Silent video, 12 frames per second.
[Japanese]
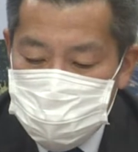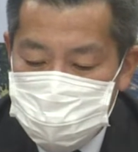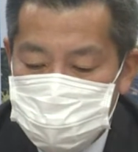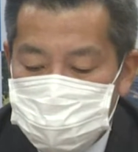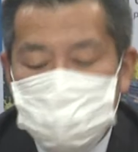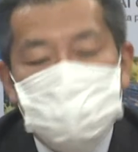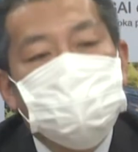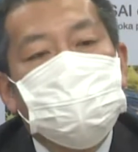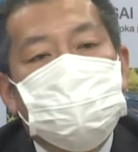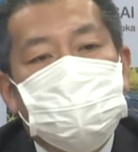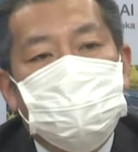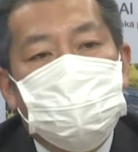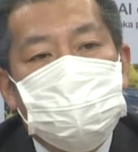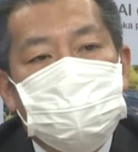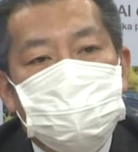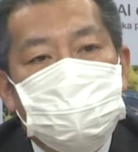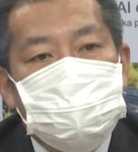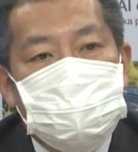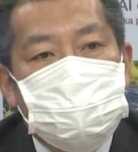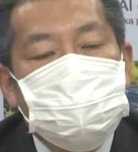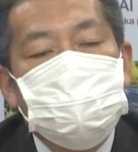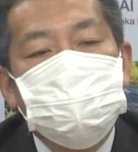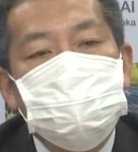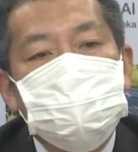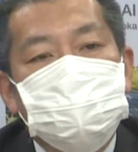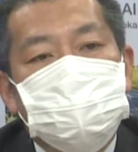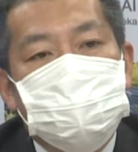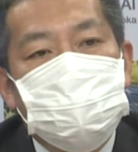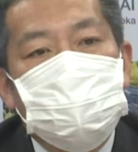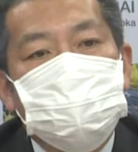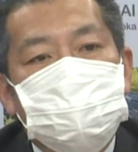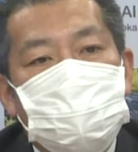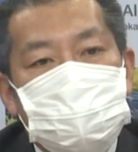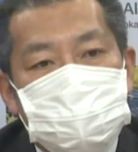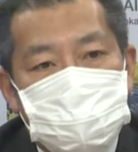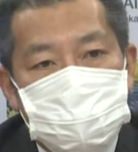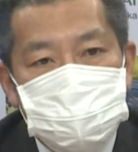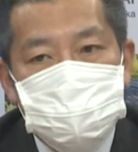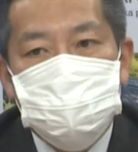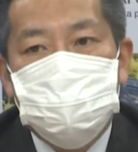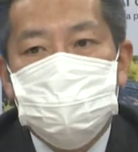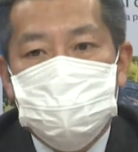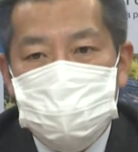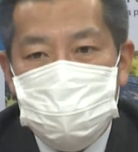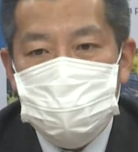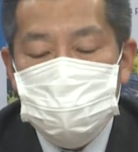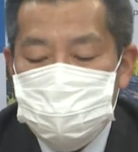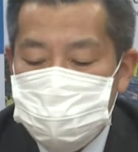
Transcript: 休業要請で来られたのが大体120件ぐらいということで、